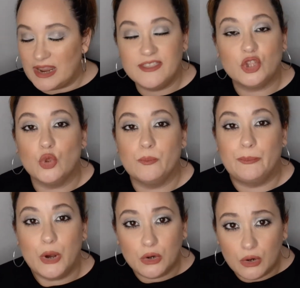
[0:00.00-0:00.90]
Hay de todo un
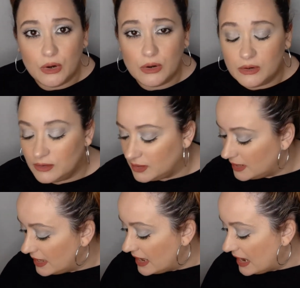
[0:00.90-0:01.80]
poco,
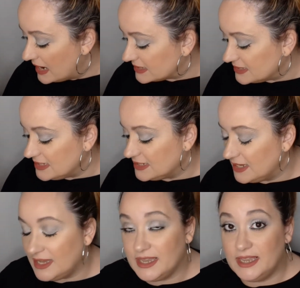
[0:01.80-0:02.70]
así
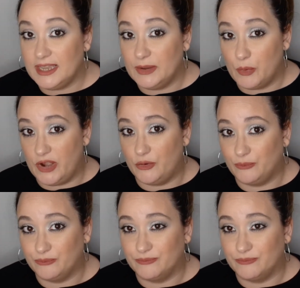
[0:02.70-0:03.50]
que bueno,